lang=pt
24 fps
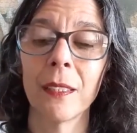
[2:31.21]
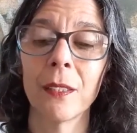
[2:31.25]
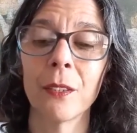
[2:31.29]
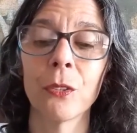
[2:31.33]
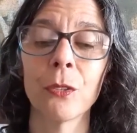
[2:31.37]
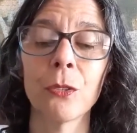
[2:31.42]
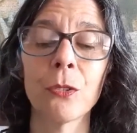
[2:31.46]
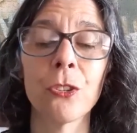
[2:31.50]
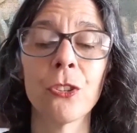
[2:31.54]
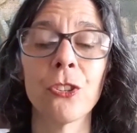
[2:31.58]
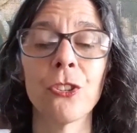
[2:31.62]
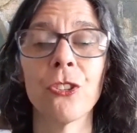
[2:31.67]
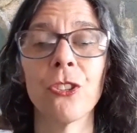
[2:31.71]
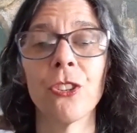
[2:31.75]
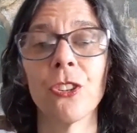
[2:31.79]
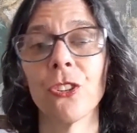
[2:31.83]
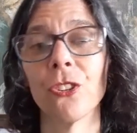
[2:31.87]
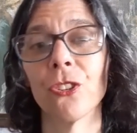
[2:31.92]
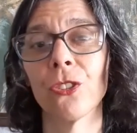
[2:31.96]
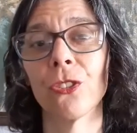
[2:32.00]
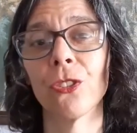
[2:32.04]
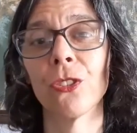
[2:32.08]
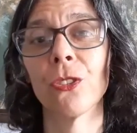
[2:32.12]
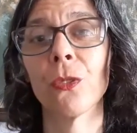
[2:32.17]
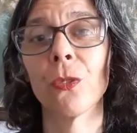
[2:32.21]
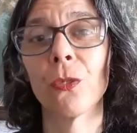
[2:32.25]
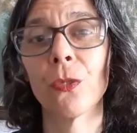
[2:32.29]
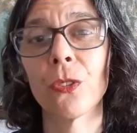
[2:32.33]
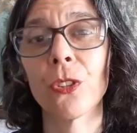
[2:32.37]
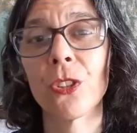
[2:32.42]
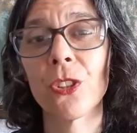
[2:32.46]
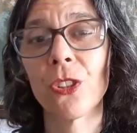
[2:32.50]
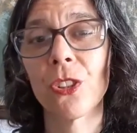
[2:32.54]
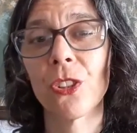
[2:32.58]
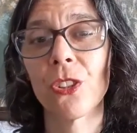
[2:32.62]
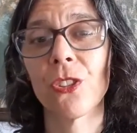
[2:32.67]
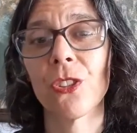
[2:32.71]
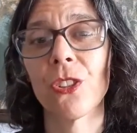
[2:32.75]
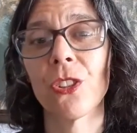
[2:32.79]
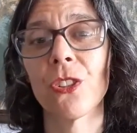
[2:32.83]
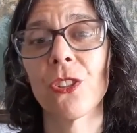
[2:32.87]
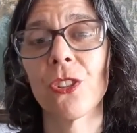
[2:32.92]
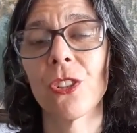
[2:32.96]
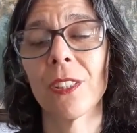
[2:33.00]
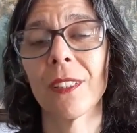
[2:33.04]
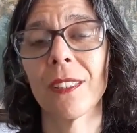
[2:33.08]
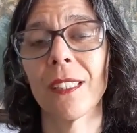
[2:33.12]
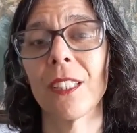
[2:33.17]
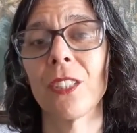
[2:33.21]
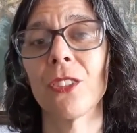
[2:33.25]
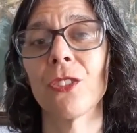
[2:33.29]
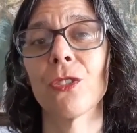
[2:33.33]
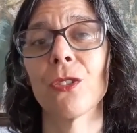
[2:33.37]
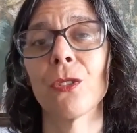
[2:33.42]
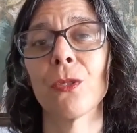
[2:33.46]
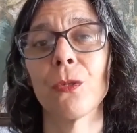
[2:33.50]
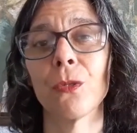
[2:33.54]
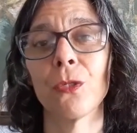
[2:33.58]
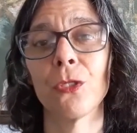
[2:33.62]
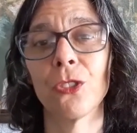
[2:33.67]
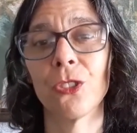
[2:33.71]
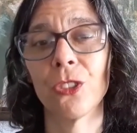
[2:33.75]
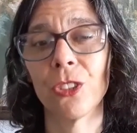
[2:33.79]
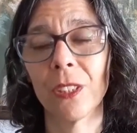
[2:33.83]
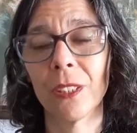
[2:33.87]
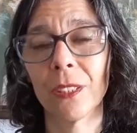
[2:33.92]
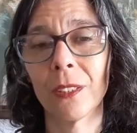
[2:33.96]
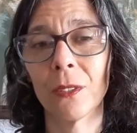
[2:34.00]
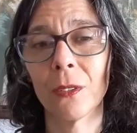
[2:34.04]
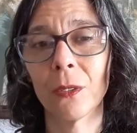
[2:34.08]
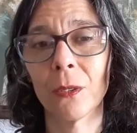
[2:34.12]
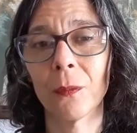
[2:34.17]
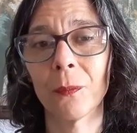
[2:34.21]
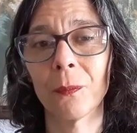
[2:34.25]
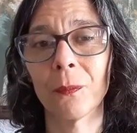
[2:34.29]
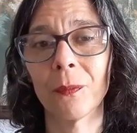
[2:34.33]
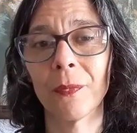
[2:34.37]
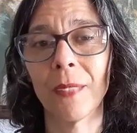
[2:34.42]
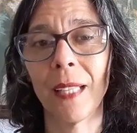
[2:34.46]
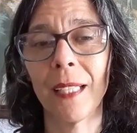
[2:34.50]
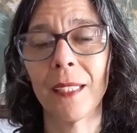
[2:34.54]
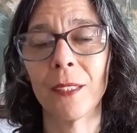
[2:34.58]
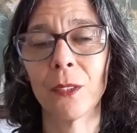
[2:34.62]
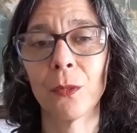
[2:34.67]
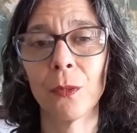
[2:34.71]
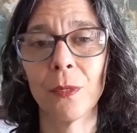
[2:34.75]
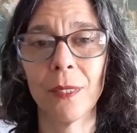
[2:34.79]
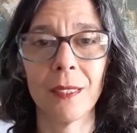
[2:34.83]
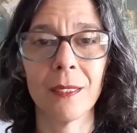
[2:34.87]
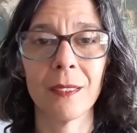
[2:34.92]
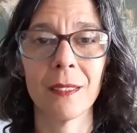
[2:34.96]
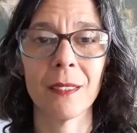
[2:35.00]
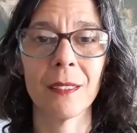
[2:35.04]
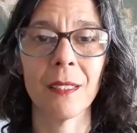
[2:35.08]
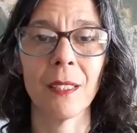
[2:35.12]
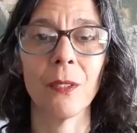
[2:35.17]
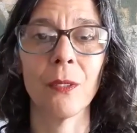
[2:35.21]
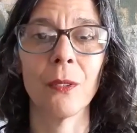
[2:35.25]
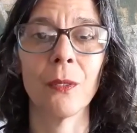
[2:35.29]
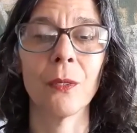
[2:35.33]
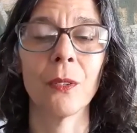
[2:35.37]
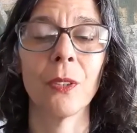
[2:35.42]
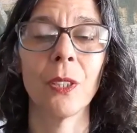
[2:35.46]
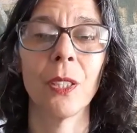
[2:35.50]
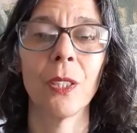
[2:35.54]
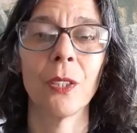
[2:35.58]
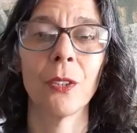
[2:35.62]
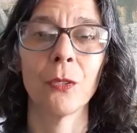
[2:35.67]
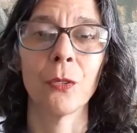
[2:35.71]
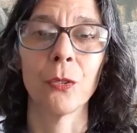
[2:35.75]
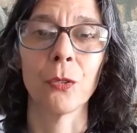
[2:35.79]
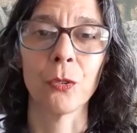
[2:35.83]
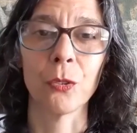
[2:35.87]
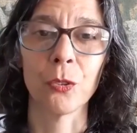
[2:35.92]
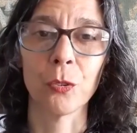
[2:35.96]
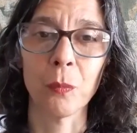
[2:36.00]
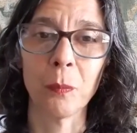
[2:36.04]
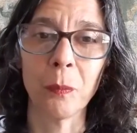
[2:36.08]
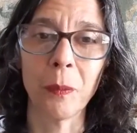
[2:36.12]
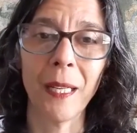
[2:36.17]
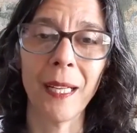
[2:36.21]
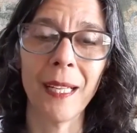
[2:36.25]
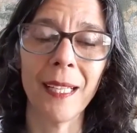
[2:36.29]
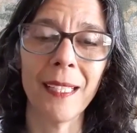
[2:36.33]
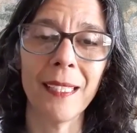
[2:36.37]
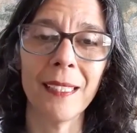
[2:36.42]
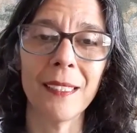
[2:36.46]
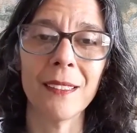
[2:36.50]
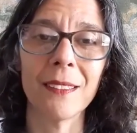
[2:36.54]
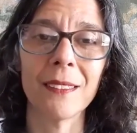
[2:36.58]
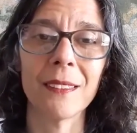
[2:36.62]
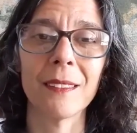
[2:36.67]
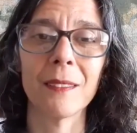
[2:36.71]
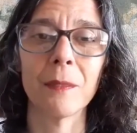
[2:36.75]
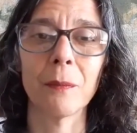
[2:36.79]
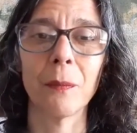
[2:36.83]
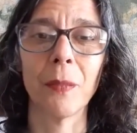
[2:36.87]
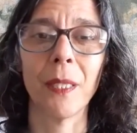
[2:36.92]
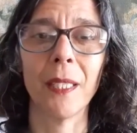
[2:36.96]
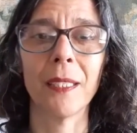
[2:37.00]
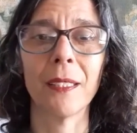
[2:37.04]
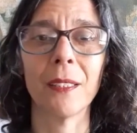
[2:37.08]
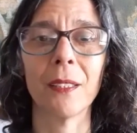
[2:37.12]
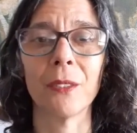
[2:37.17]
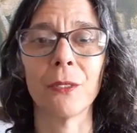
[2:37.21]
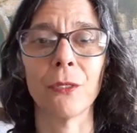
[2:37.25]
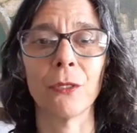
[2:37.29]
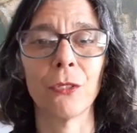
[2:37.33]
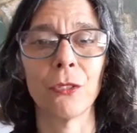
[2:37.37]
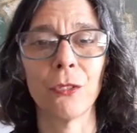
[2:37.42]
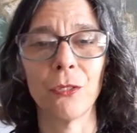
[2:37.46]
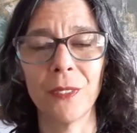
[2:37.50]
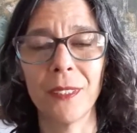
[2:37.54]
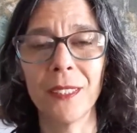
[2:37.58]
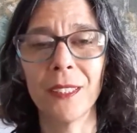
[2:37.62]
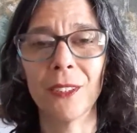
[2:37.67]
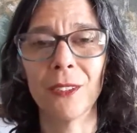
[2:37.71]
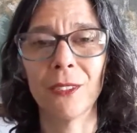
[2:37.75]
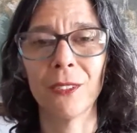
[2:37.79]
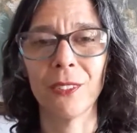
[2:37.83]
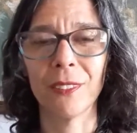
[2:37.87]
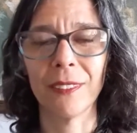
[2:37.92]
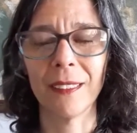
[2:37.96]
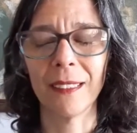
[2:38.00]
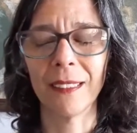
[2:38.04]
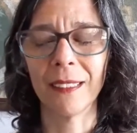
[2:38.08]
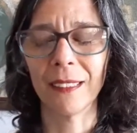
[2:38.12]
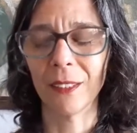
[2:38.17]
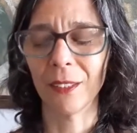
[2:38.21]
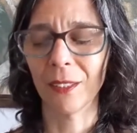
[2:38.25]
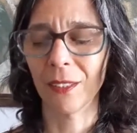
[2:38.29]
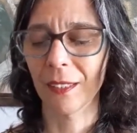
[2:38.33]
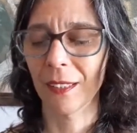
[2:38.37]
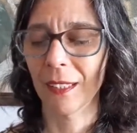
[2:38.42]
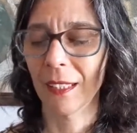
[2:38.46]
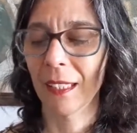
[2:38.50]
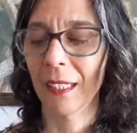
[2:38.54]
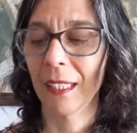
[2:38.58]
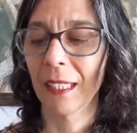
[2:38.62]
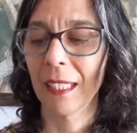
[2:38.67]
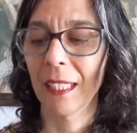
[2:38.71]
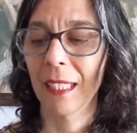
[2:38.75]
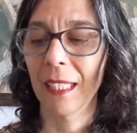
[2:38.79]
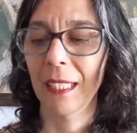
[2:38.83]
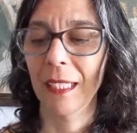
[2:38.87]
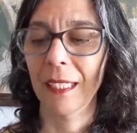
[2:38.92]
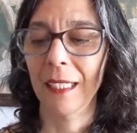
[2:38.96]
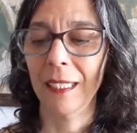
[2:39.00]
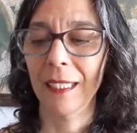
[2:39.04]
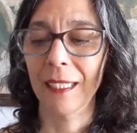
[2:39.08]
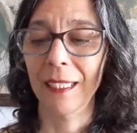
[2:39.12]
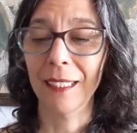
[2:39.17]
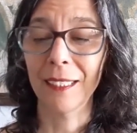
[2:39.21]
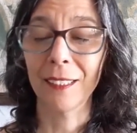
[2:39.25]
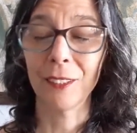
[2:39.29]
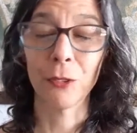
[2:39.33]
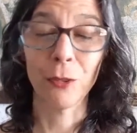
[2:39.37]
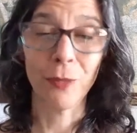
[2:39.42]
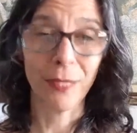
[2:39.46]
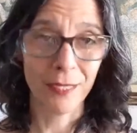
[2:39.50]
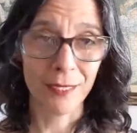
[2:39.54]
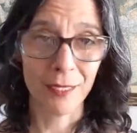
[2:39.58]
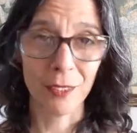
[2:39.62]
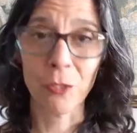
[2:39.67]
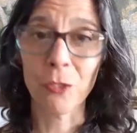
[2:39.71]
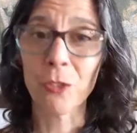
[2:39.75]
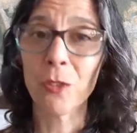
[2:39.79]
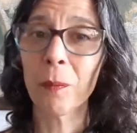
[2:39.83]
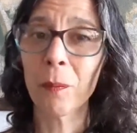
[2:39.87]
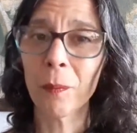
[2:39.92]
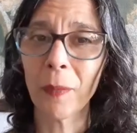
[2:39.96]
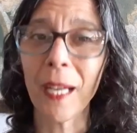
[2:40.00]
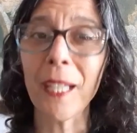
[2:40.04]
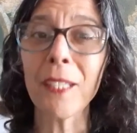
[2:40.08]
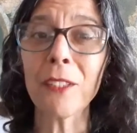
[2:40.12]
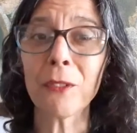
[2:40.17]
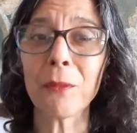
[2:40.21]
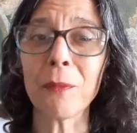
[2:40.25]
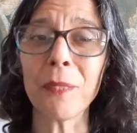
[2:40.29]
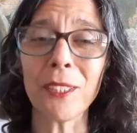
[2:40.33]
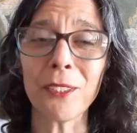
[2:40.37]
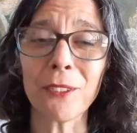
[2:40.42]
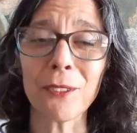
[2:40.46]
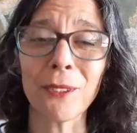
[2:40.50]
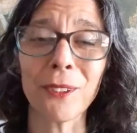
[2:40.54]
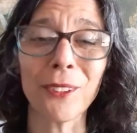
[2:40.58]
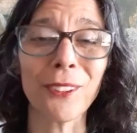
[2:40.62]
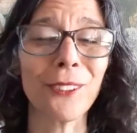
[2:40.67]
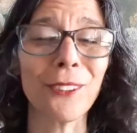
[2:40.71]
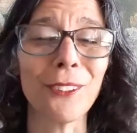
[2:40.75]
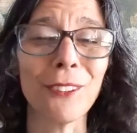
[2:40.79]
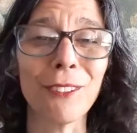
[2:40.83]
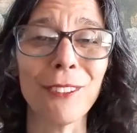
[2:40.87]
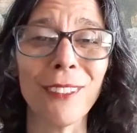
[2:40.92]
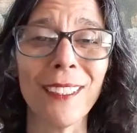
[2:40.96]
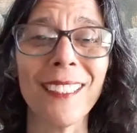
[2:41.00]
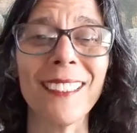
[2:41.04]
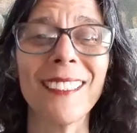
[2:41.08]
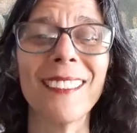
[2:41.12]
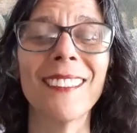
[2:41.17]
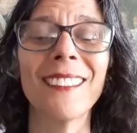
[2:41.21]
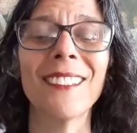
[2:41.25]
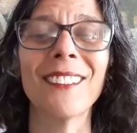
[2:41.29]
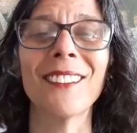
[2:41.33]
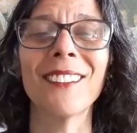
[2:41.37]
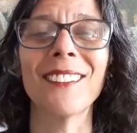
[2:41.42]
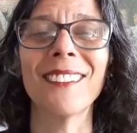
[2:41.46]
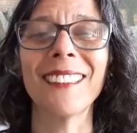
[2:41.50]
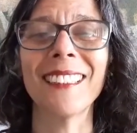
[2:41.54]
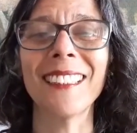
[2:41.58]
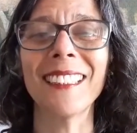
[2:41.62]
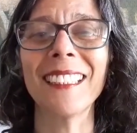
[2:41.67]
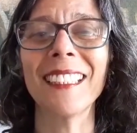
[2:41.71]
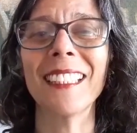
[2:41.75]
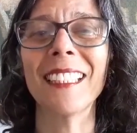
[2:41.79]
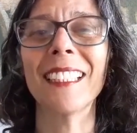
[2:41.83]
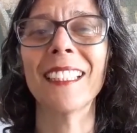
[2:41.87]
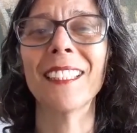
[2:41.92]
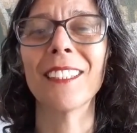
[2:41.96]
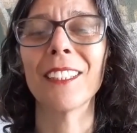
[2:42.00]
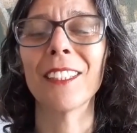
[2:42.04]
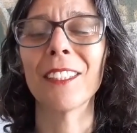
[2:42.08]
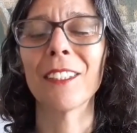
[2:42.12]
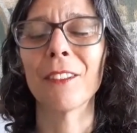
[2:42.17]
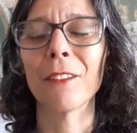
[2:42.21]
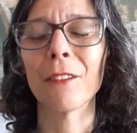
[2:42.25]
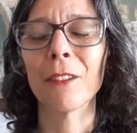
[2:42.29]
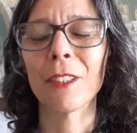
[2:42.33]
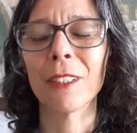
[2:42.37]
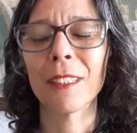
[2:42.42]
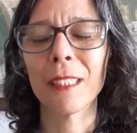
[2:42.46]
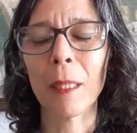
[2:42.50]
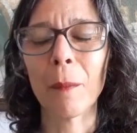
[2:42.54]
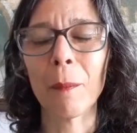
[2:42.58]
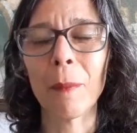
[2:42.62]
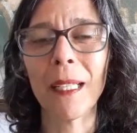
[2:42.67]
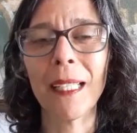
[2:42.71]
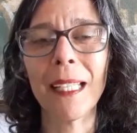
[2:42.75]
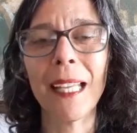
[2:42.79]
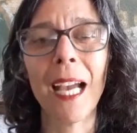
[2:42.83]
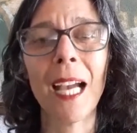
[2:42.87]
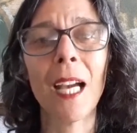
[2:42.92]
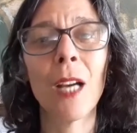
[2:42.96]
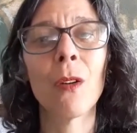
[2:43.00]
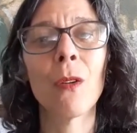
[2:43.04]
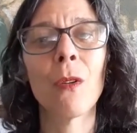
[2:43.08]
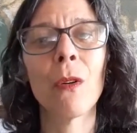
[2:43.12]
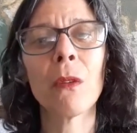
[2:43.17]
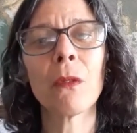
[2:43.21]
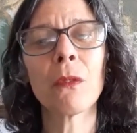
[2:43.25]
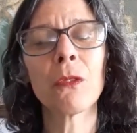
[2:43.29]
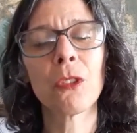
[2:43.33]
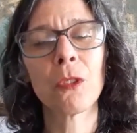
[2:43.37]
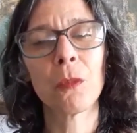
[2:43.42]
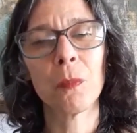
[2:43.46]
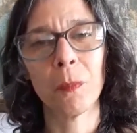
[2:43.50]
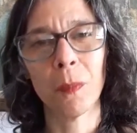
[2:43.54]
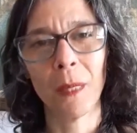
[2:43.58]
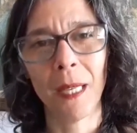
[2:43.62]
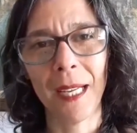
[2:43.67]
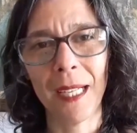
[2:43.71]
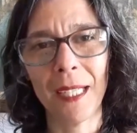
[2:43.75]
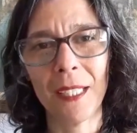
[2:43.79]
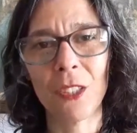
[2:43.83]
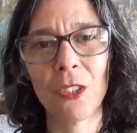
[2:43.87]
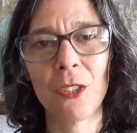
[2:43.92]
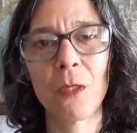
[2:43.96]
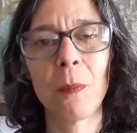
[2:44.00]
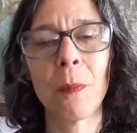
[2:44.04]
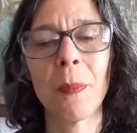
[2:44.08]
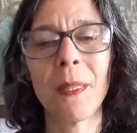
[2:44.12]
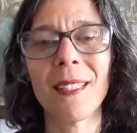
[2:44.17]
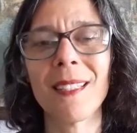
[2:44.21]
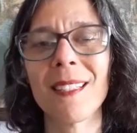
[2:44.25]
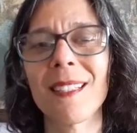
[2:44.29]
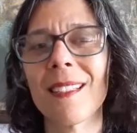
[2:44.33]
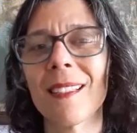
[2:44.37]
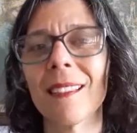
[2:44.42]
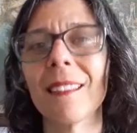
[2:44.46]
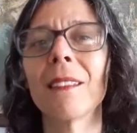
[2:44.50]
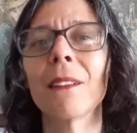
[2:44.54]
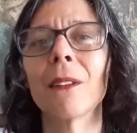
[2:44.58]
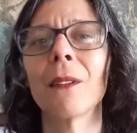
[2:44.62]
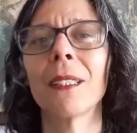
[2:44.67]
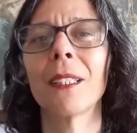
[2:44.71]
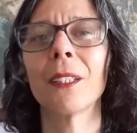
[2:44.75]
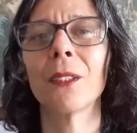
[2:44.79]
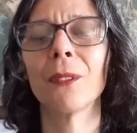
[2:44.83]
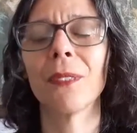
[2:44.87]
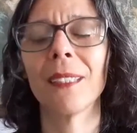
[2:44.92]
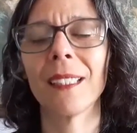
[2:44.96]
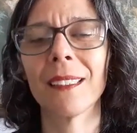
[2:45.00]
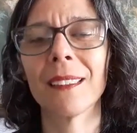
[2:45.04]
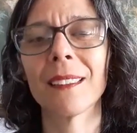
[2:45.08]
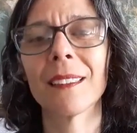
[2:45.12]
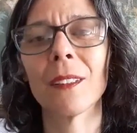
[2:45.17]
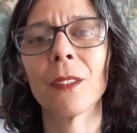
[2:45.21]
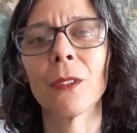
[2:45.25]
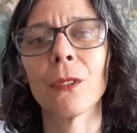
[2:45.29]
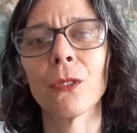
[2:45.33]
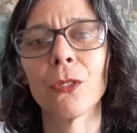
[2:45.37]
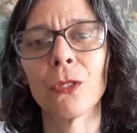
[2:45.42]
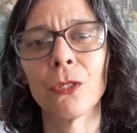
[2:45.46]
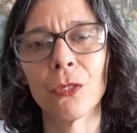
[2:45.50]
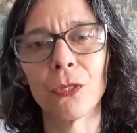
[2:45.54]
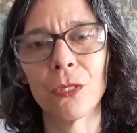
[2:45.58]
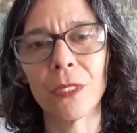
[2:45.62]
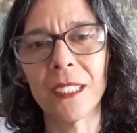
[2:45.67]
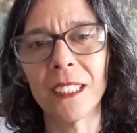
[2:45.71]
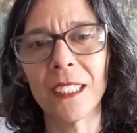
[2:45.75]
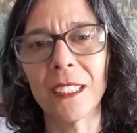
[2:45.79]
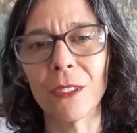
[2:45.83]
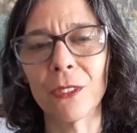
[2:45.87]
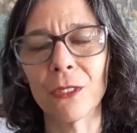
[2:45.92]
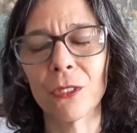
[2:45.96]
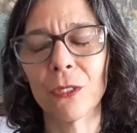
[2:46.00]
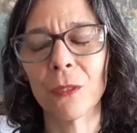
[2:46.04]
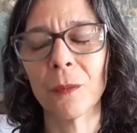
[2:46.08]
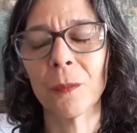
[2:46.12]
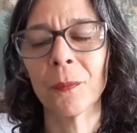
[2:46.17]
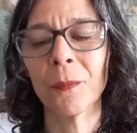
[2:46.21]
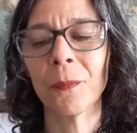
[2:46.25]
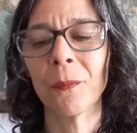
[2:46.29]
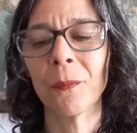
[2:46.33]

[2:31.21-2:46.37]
Nos dias de hoje, a gente tem discutido na educação dos pais para os filhos, né? É, educação de pais mesmo que eu estou falando, né? É trabalhar com os pais pensando a educação dos filhos.